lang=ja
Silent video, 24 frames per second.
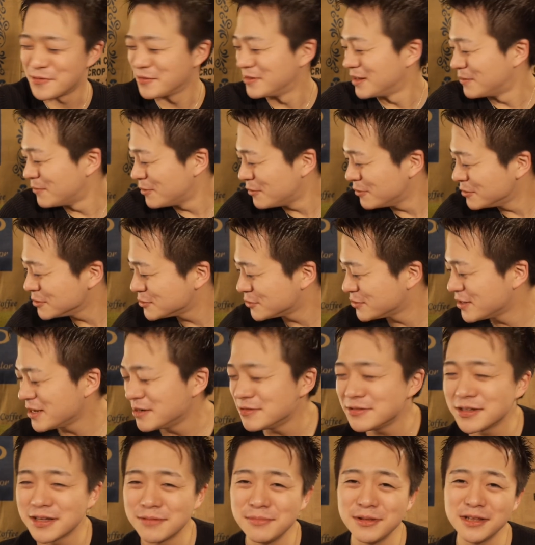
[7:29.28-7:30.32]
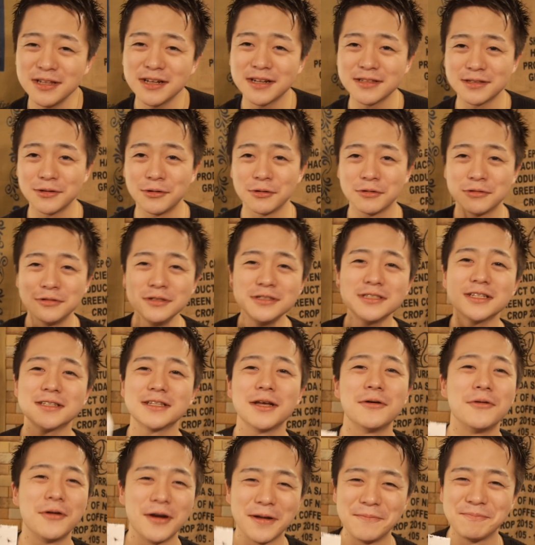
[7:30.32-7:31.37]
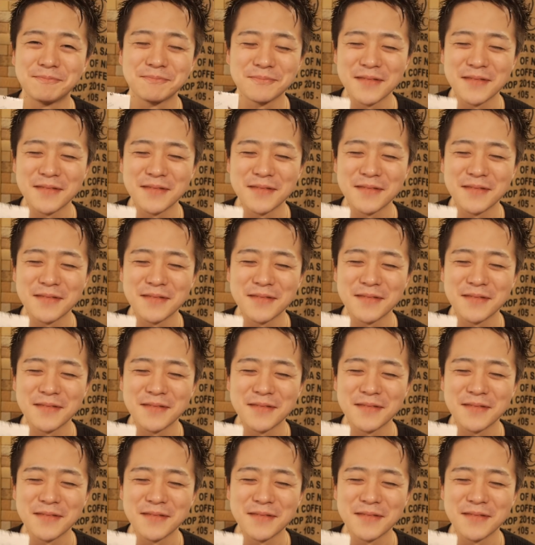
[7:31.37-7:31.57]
俺生放送でやるって決めてなかったら俺食っちゃったよこれ